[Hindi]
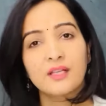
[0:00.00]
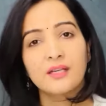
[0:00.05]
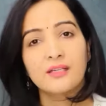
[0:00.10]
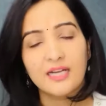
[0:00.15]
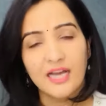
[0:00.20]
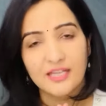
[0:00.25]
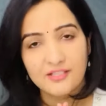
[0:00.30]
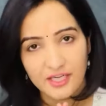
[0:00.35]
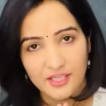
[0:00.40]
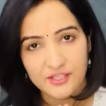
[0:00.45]

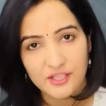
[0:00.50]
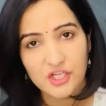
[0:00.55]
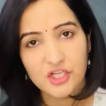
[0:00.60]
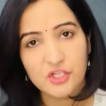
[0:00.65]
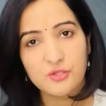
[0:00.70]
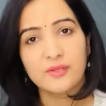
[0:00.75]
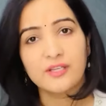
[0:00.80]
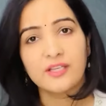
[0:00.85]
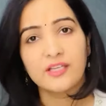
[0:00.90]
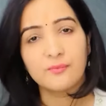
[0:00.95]

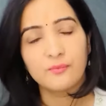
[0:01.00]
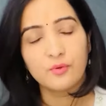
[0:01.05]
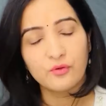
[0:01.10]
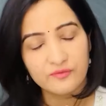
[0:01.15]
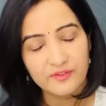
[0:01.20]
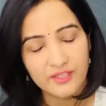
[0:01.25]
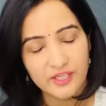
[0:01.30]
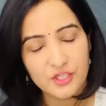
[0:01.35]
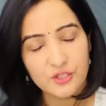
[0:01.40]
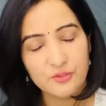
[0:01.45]
राजराजेश्वरी राजेश्वरी
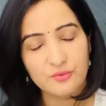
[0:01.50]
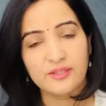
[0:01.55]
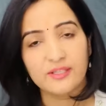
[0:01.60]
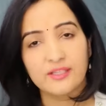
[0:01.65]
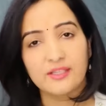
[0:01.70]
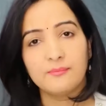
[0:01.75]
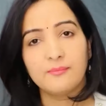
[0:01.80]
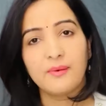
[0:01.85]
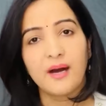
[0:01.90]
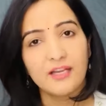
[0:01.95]

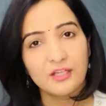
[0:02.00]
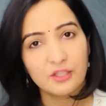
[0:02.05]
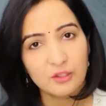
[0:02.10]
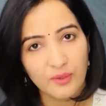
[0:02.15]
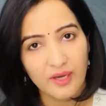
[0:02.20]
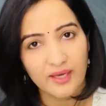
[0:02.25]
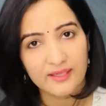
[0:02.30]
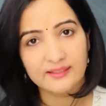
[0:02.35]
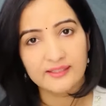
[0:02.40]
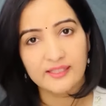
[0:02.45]
भुवनेश्वरी बाल
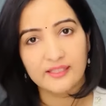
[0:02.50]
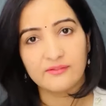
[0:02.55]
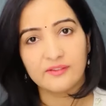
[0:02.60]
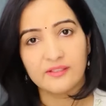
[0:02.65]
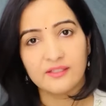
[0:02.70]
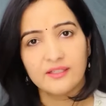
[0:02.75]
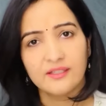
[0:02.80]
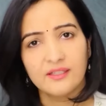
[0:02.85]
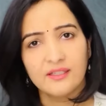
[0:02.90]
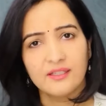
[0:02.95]
कुमारी देवी